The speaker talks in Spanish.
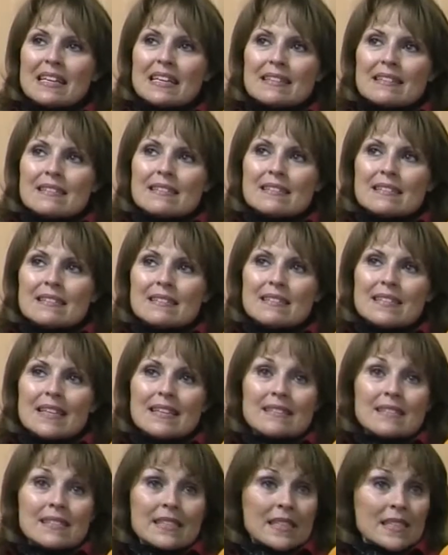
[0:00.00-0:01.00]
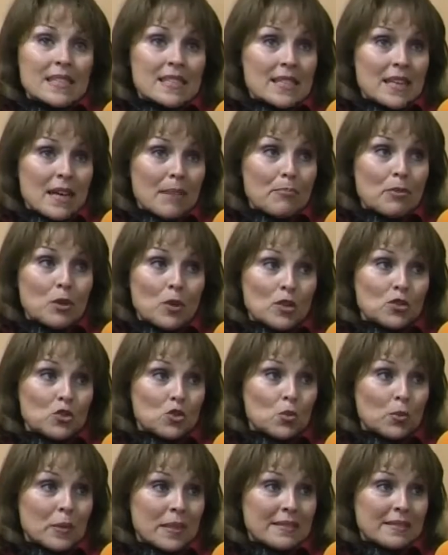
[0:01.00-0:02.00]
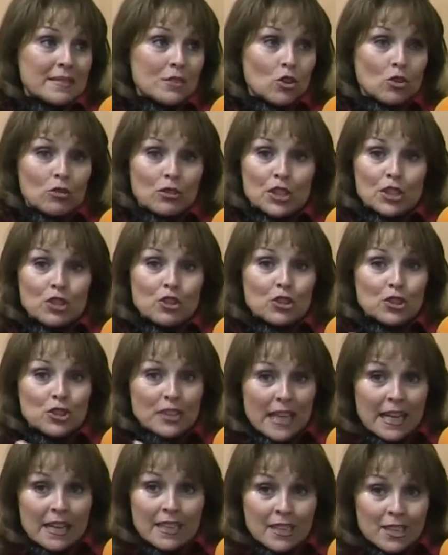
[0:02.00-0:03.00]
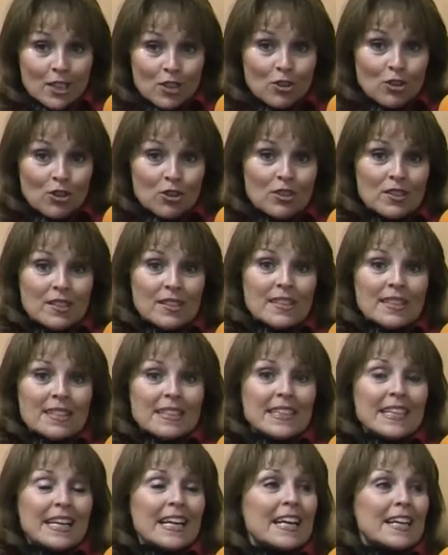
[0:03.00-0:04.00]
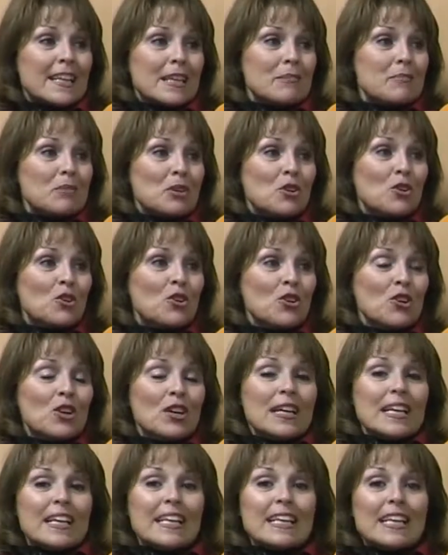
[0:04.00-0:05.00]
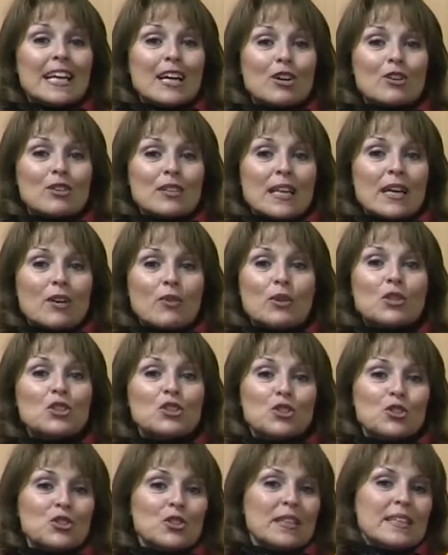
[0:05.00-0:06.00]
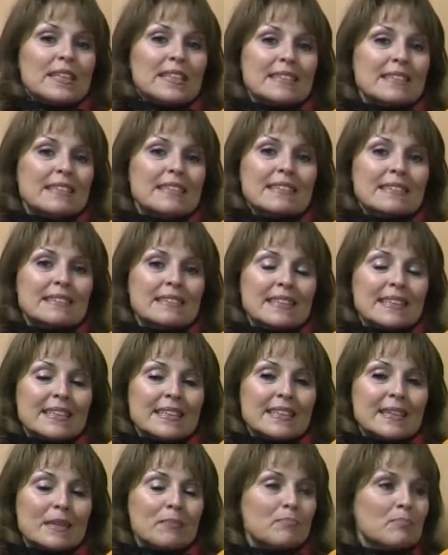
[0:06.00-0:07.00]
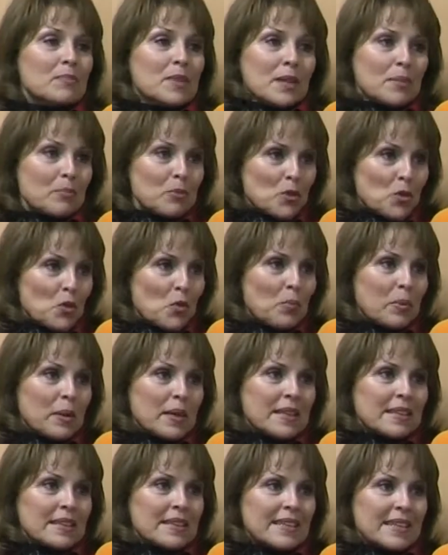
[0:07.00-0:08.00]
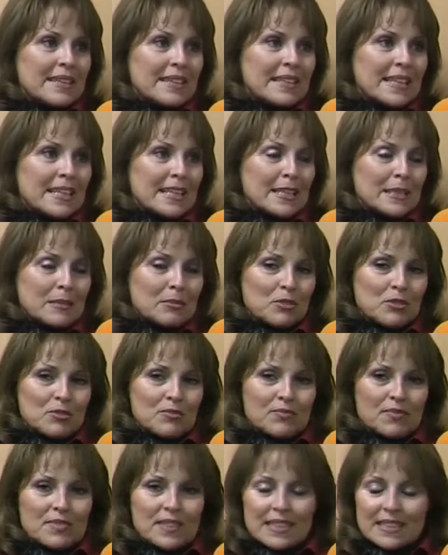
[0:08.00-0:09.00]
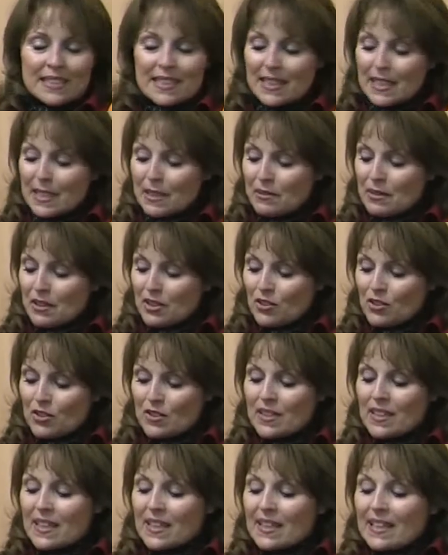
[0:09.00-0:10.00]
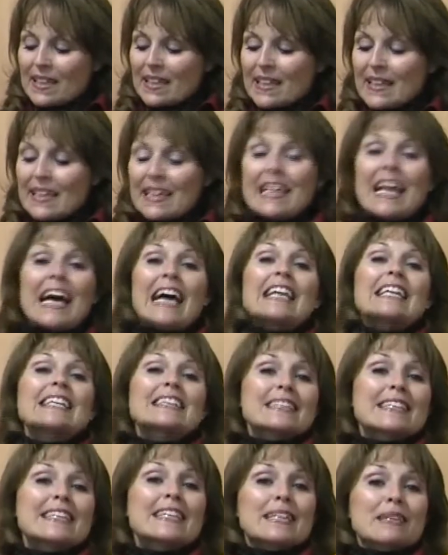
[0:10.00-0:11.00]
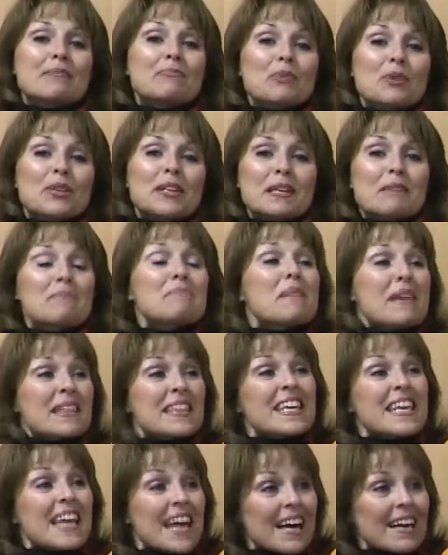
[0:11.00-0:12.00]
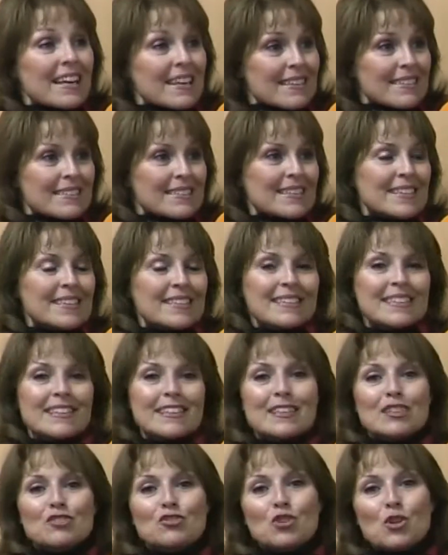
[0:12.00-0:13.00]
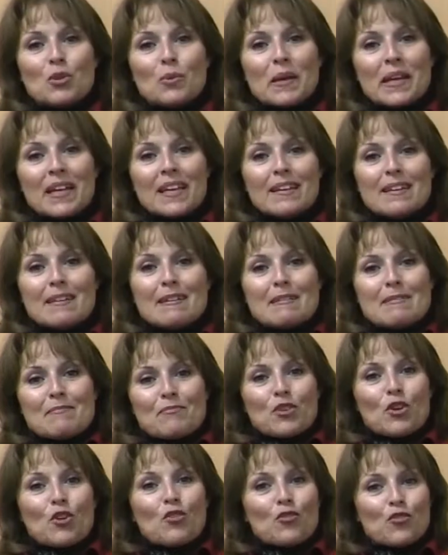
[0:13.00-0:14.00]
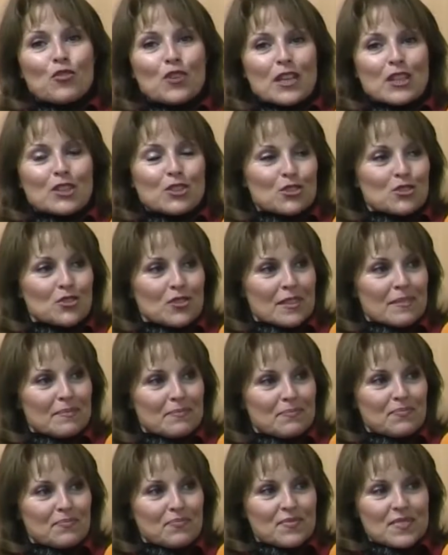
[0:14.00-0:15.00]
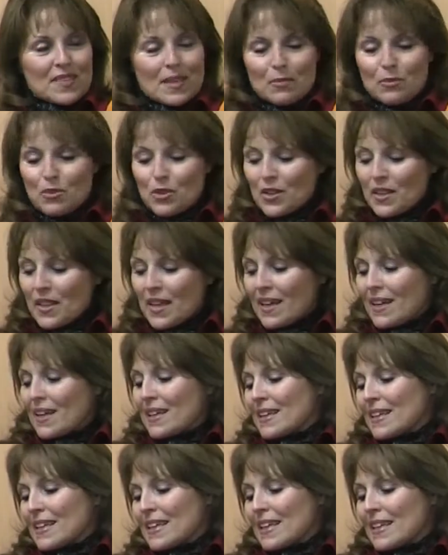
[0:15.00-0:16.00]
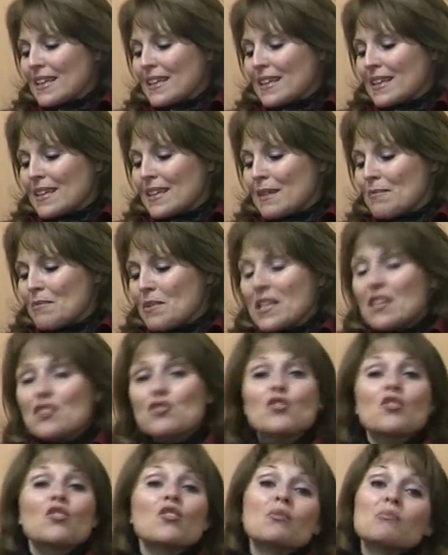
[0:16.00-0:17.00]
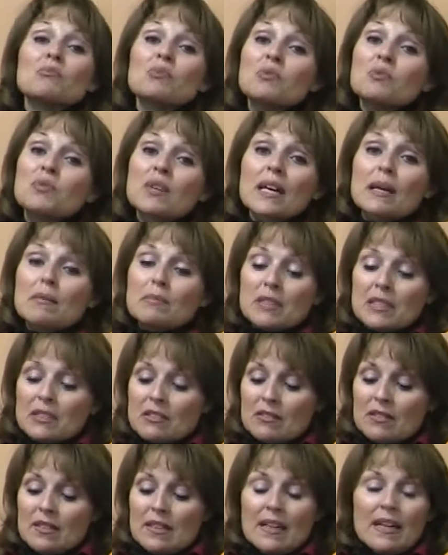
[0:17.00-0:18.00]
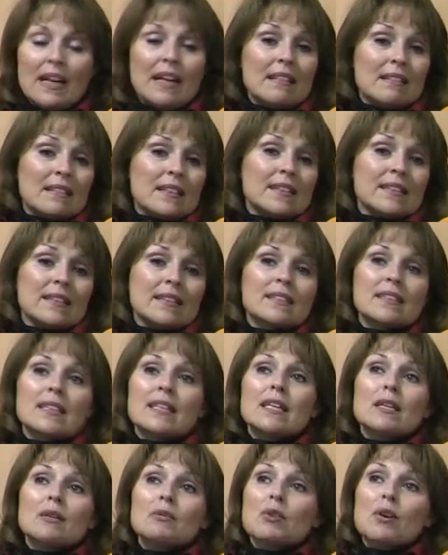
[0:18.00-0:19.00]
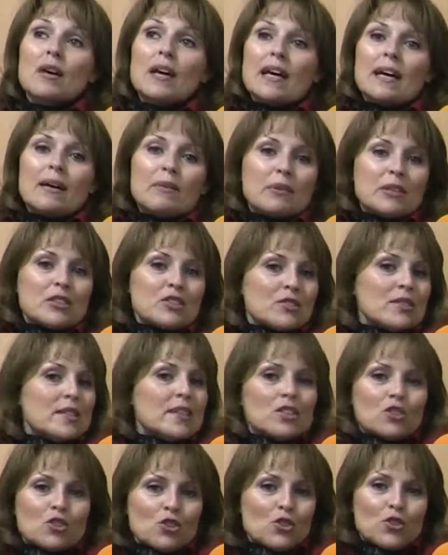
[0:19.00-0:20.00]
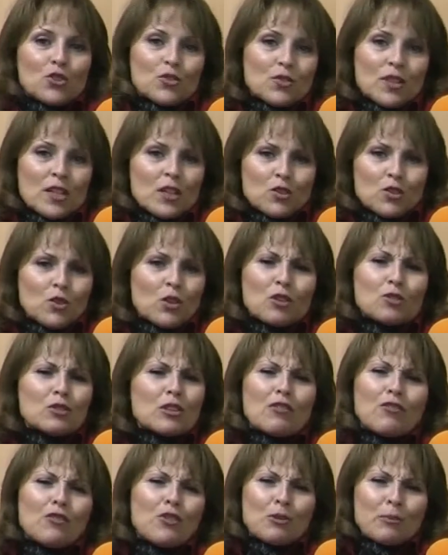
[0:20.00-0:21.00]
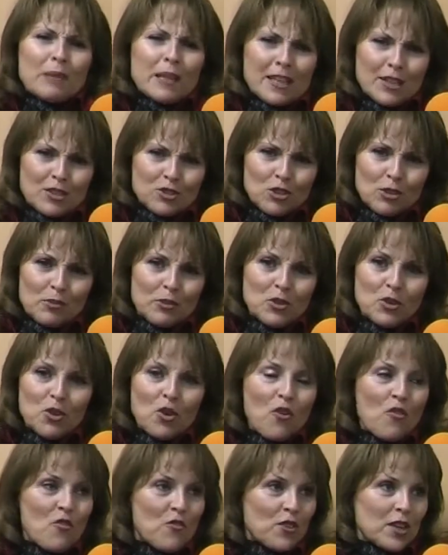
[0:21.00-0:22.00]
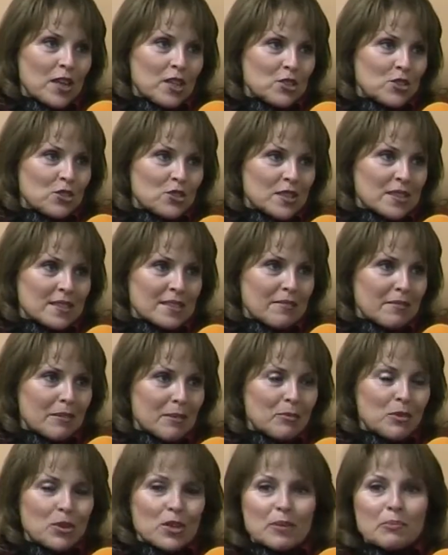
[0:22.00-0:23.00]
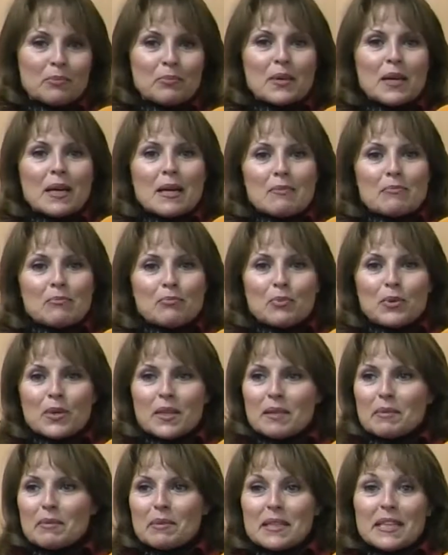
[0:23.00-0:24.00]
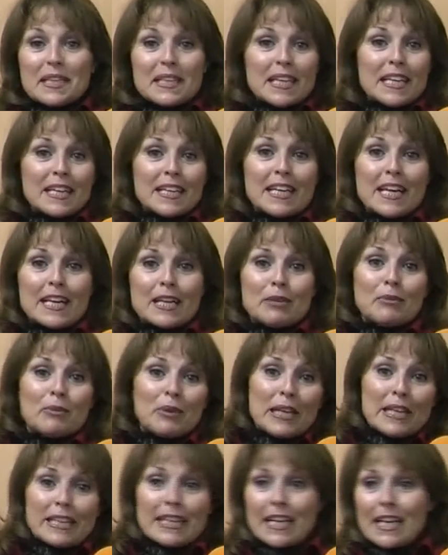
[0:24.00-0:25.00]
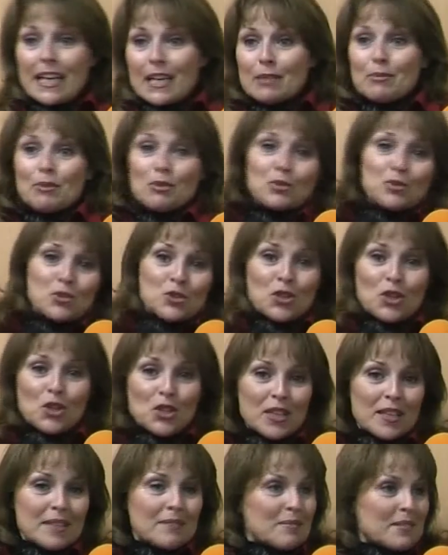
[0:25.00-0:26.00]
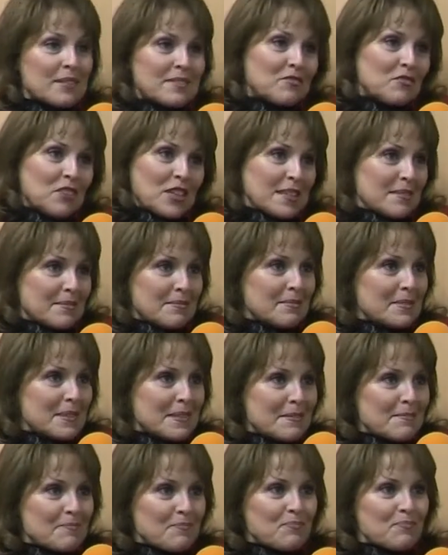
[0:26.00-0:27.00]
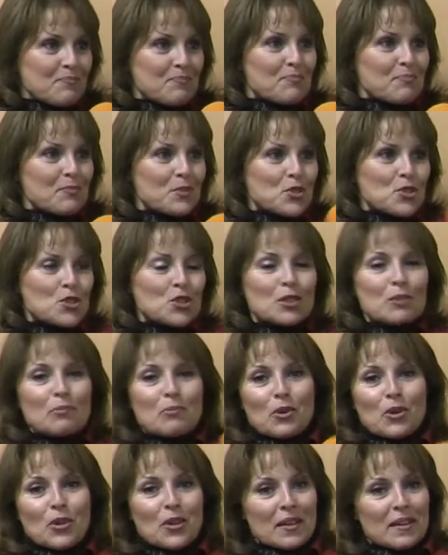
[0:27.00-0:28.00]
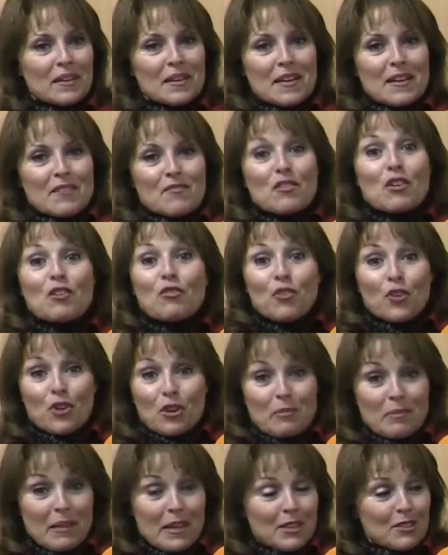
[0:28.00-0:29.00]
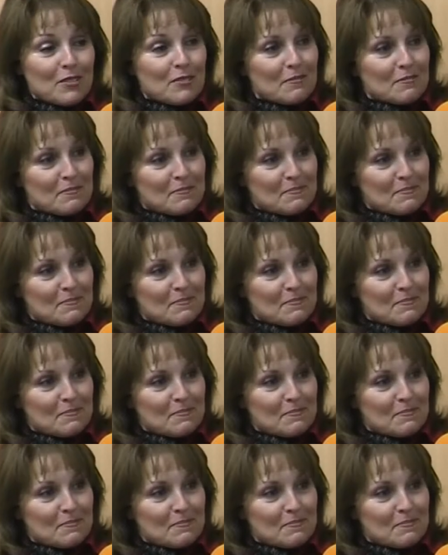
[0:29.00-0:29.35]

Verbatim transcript: sencilla, pero a su vez con rigor técnico y académico, las, las cuestiones este, que, que, preocupan en el libro, que tiene que ver con el arte de poder mediar y resolver conflictos. Se aborda la mediación como un camino alternativo a, bueno, todo, toda otra forma de resolver un conflicto. Ya sabemos que puede venir desde la revuelta, las revoluciones, en fin, muchos tipos de, de formas, ¿no?